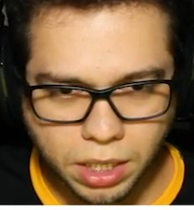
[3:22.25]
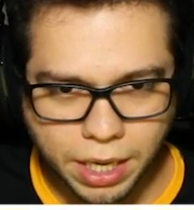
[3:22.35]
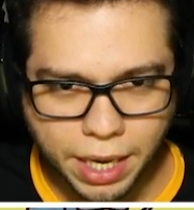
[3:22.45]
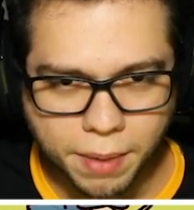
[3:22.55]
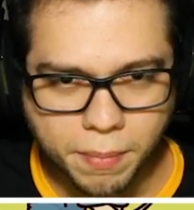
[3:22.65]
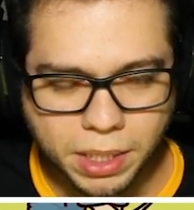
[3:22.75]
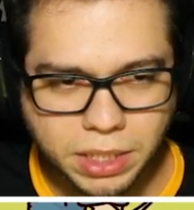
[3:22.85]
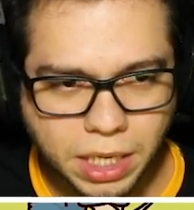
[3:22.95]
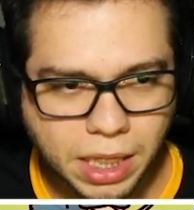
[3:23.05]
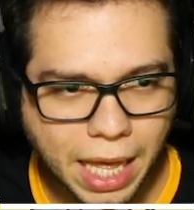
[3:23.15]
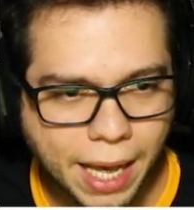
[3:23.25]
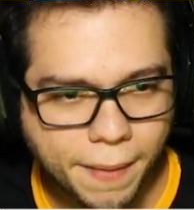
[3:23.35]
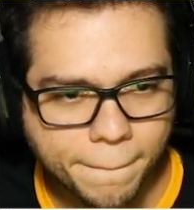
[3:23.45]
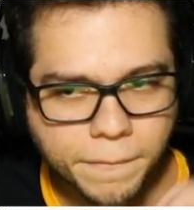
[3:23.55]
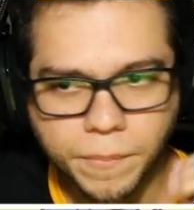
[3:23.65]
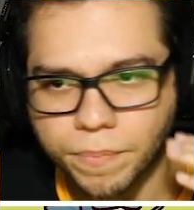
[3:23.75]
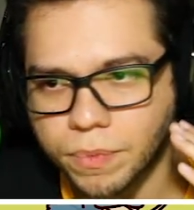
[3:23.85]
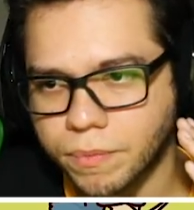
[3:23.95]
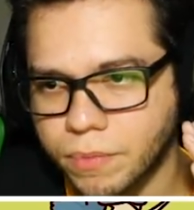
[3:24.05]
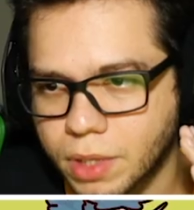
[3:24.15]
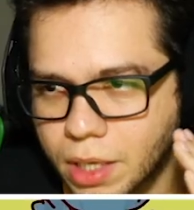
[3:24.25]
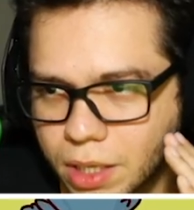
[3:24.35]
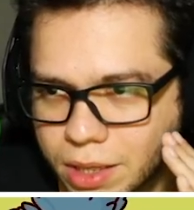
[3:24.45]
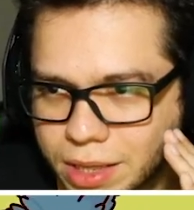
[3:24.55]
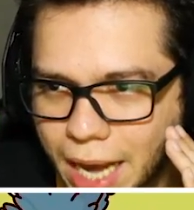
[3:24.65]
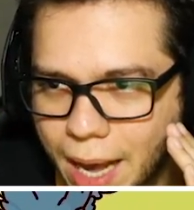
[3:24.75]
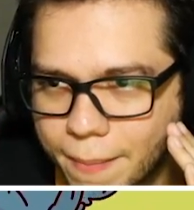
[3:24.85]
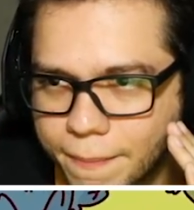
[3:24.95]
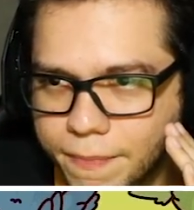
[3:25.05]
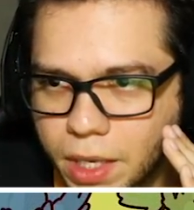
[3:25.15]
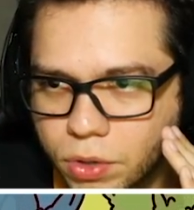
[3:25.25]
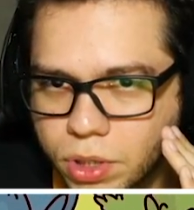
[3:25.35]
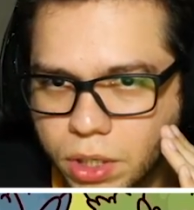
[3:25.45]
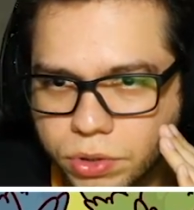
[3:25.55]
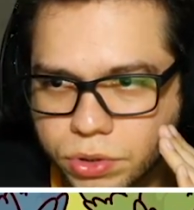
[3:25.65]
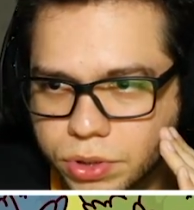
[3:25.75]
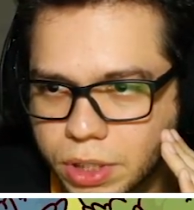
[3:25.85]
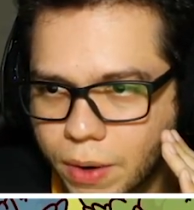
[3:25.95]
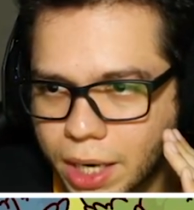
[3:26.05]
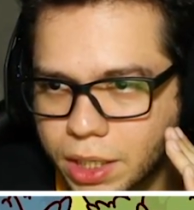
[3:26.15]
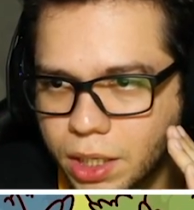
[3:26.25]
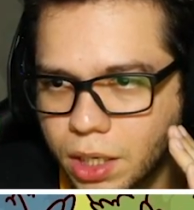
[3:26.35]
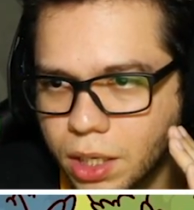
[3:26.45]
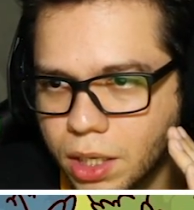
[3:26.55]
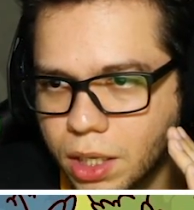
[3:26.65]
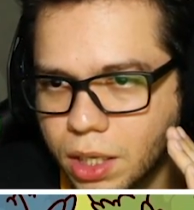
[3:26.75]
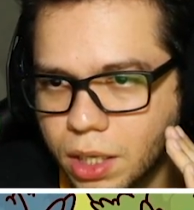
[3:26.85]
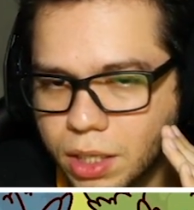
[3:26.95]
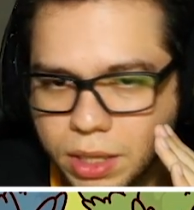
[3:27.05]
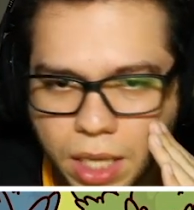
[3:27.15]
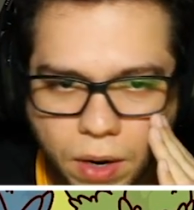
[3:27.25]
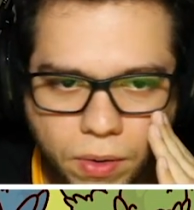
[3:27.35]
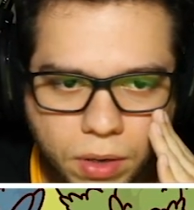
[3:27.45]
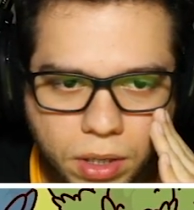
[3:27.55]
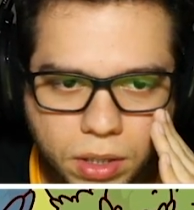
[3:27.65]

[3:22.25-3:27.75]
É, mas sei lá. Tá, meu Deus do céu. Aqui? Não.